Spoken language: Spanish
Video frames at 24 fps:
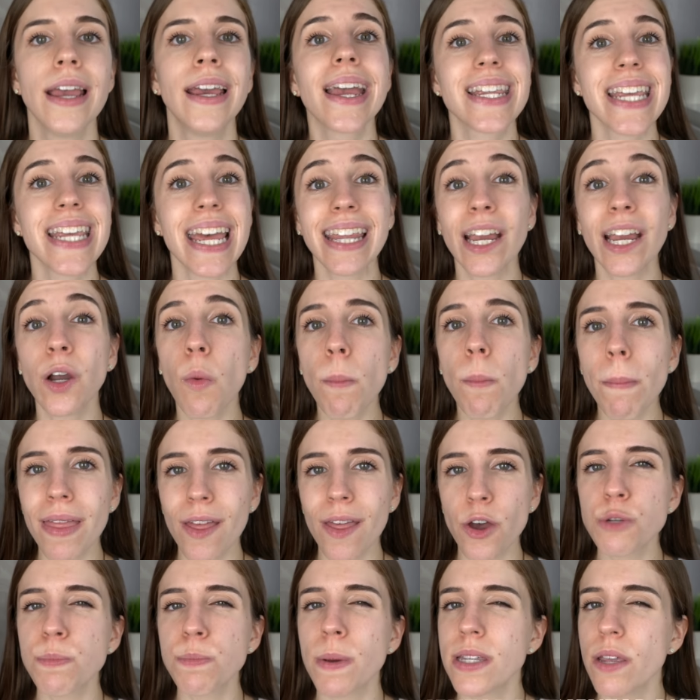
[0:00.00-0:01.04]
Ya tengo un
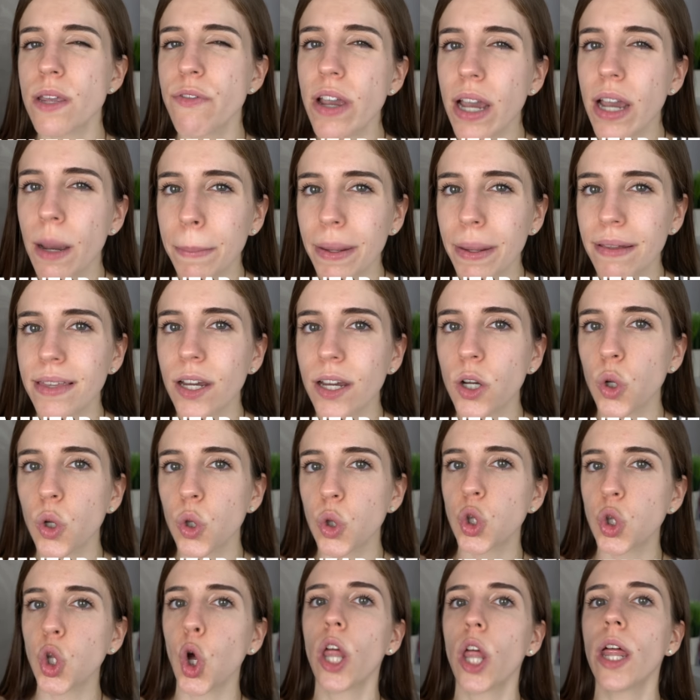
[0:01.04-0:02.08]
video específicamente
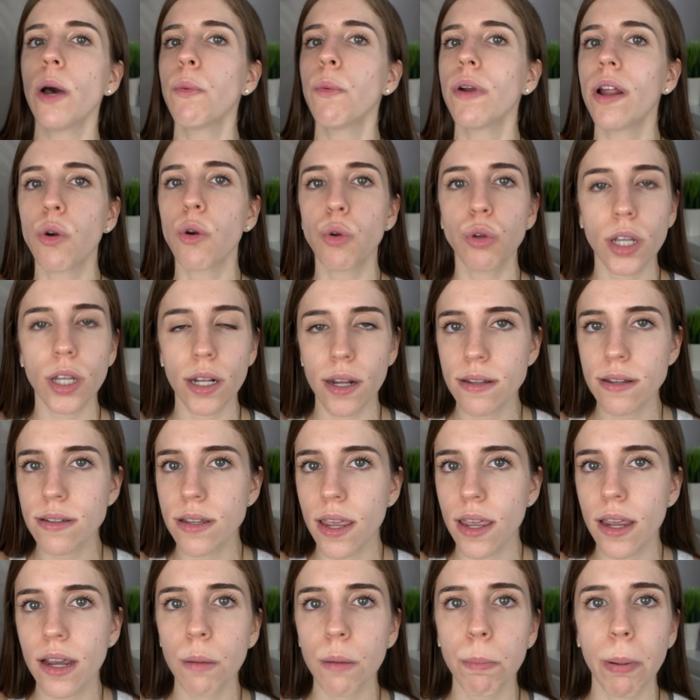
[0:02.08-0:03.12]
con toda una rutina de
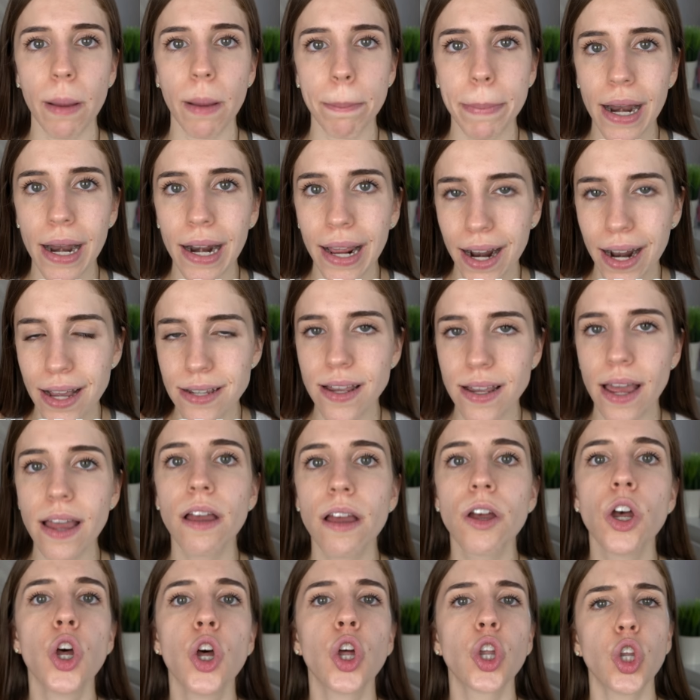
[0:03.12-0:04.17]
skincare para piel grasa,
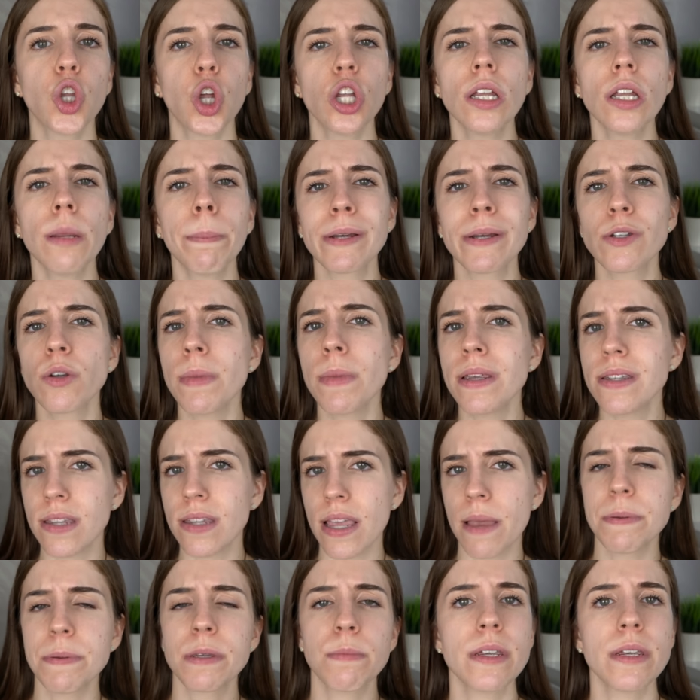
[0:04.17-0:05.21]
donde te paso mis
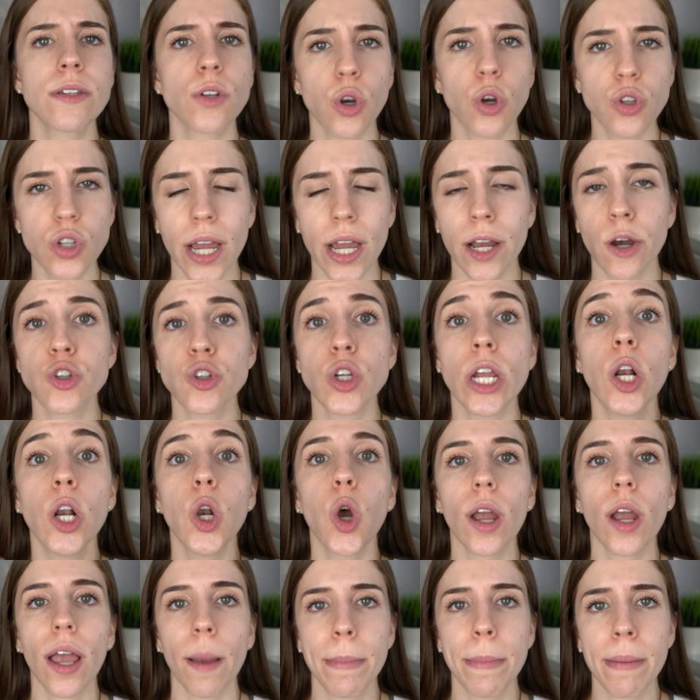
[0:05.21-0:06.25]
tips, mis consejos y
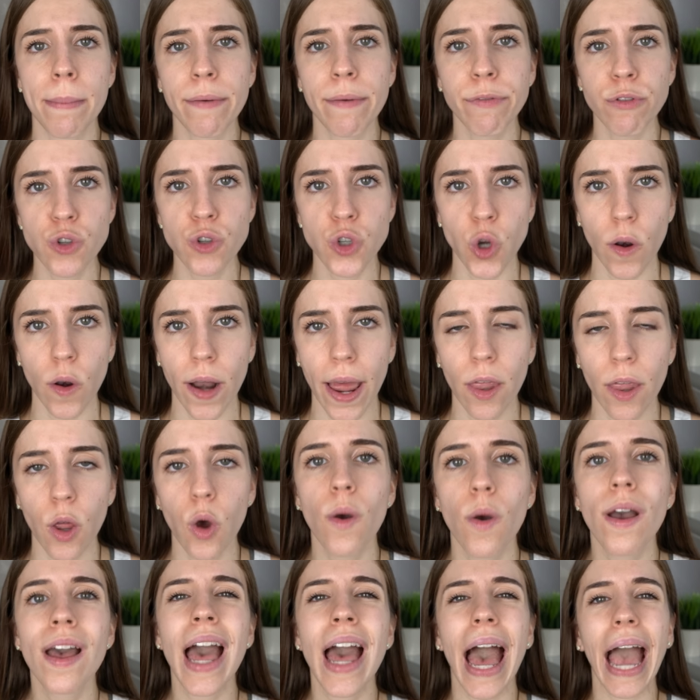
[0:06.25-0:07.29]
lo que a mí me ha funcionado.